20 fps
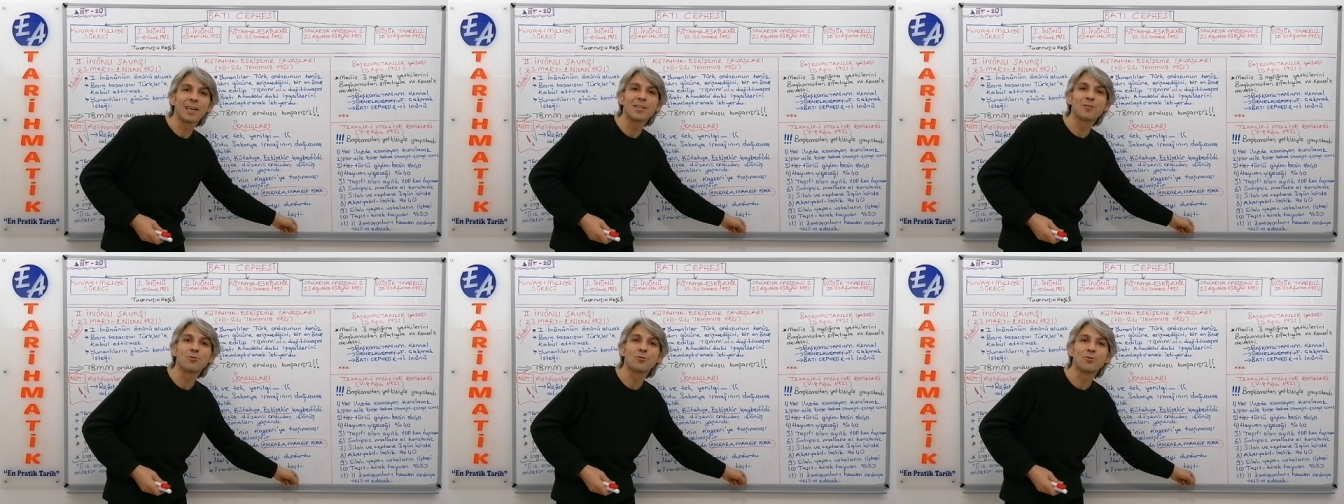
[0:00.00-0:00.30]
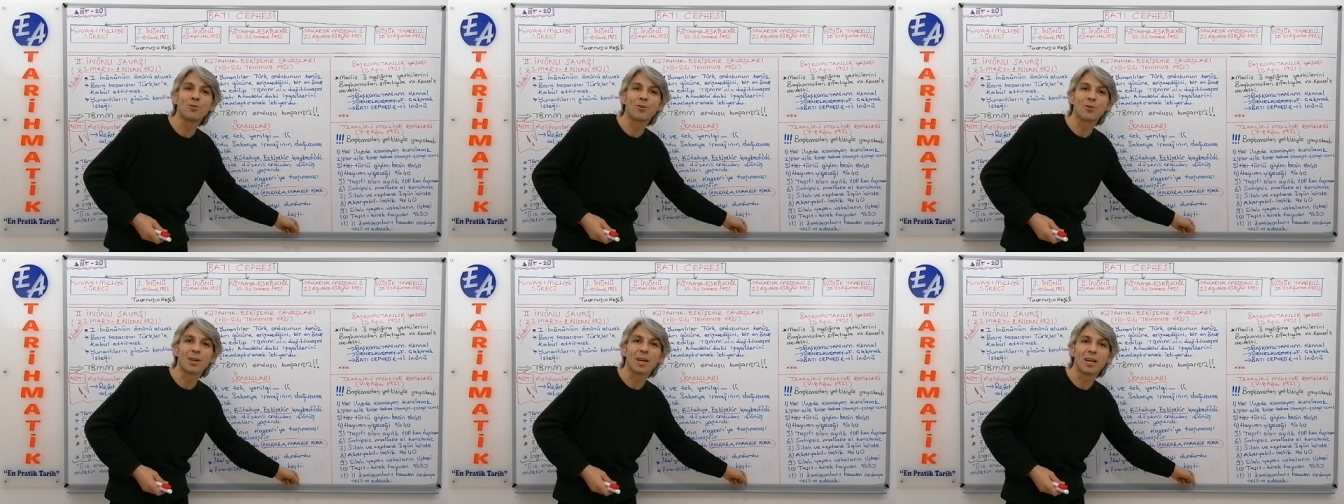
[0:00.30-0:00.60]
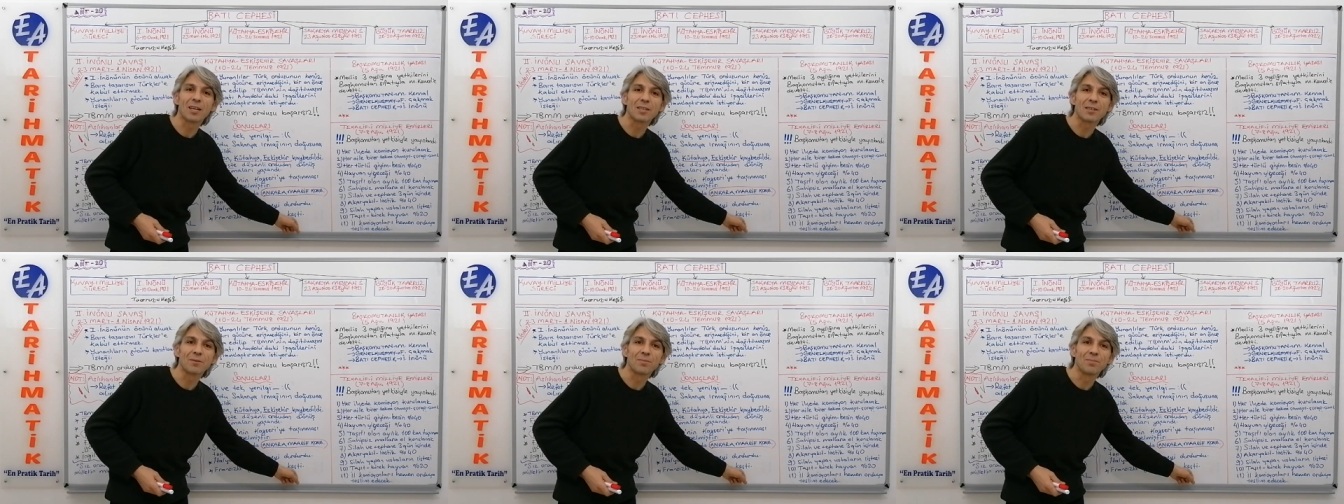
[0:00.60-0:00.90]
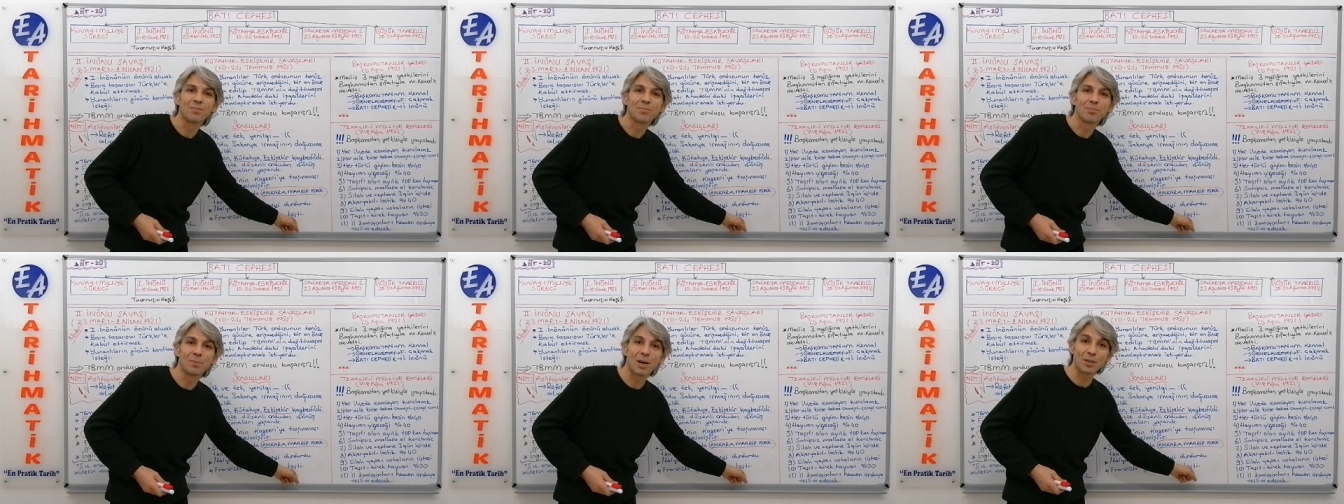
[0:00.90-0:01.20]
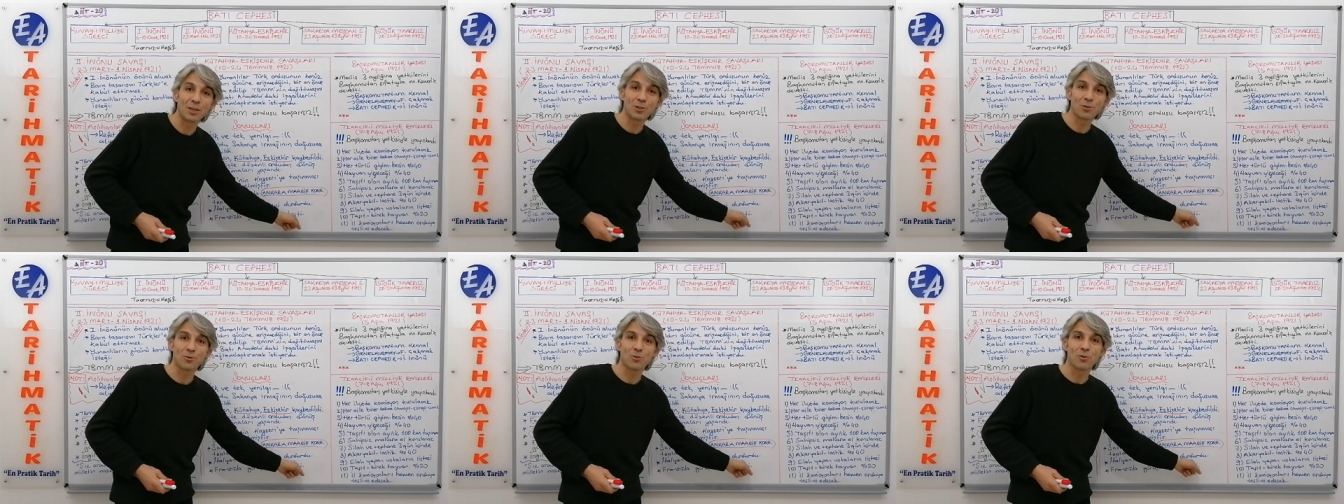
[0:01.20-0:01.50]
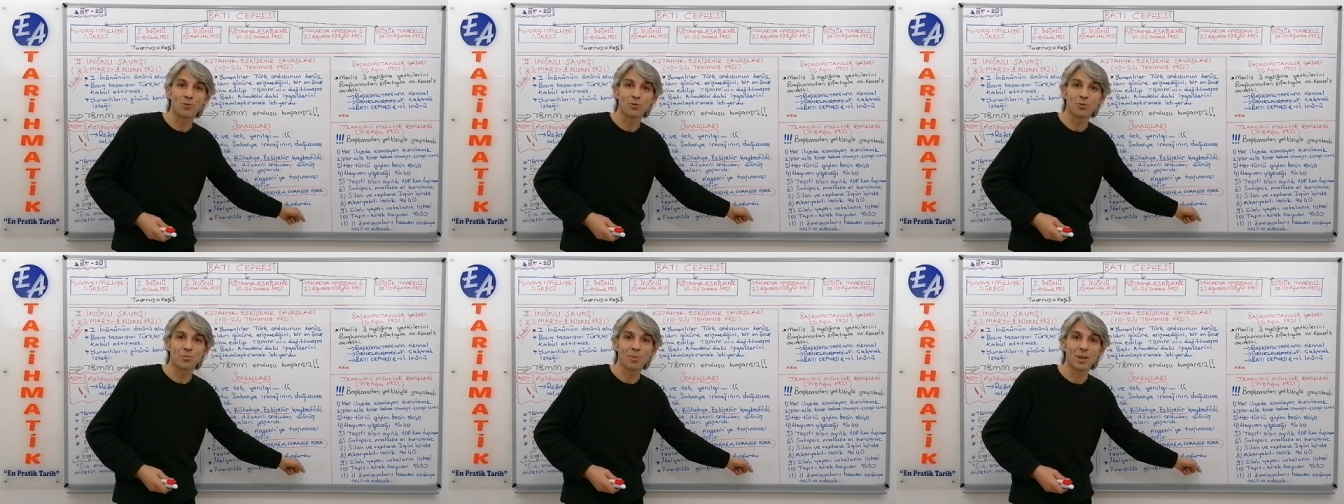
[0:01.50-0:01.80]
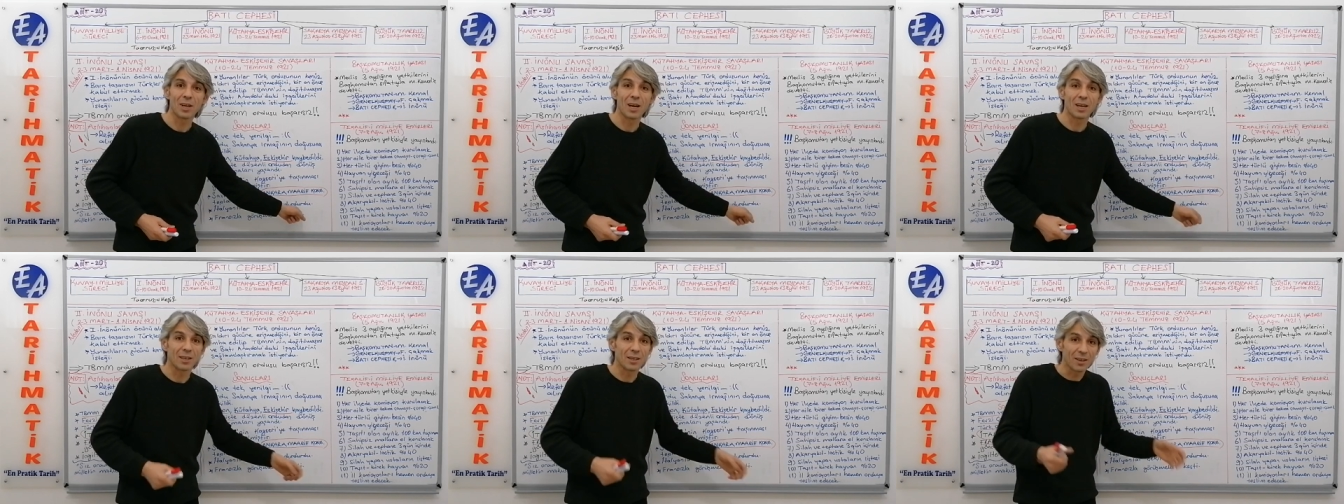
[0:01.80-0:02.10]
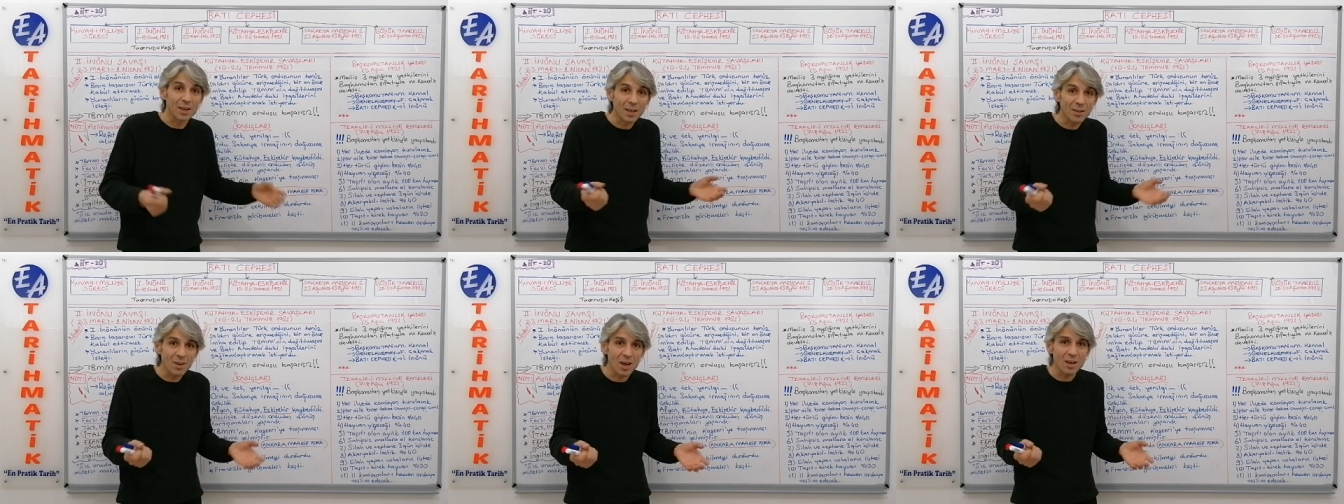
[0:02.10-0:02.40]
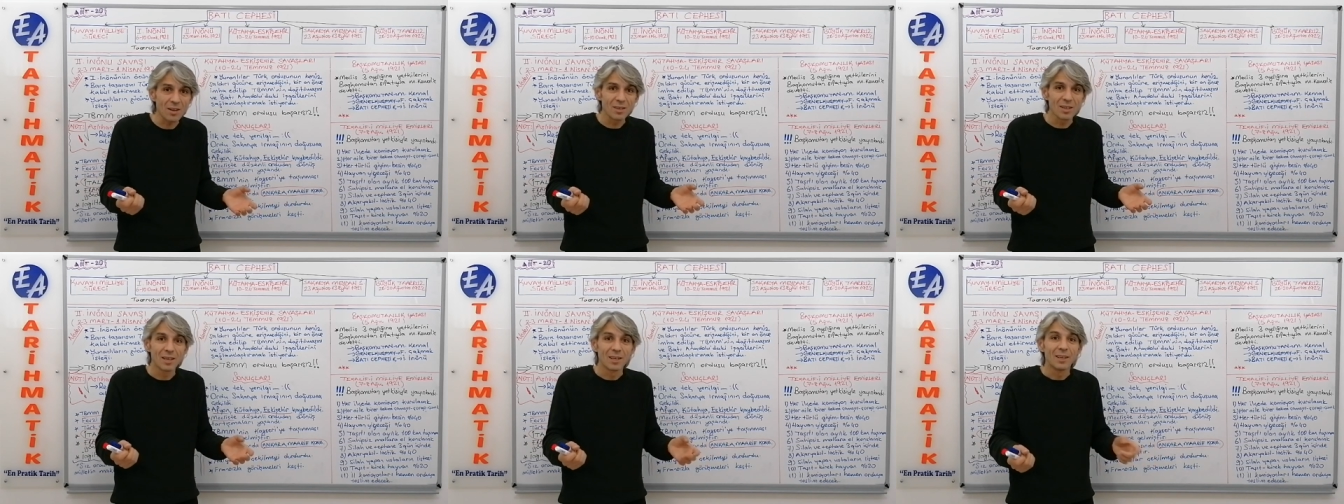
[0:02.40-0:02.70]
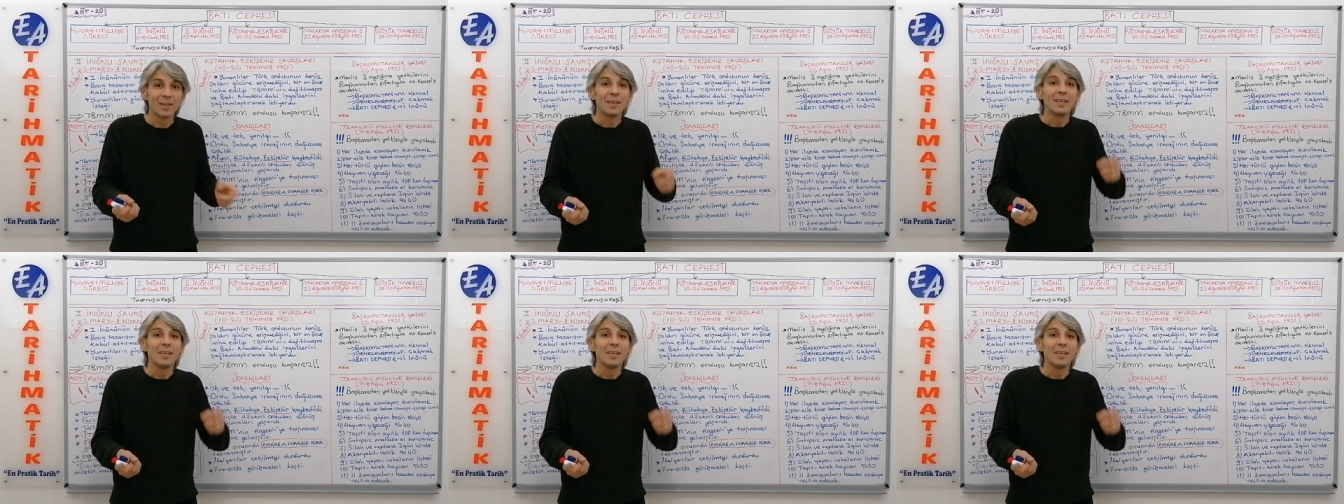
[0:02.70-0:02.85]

kesiyorlar. Barış görüşmelerini. Neden?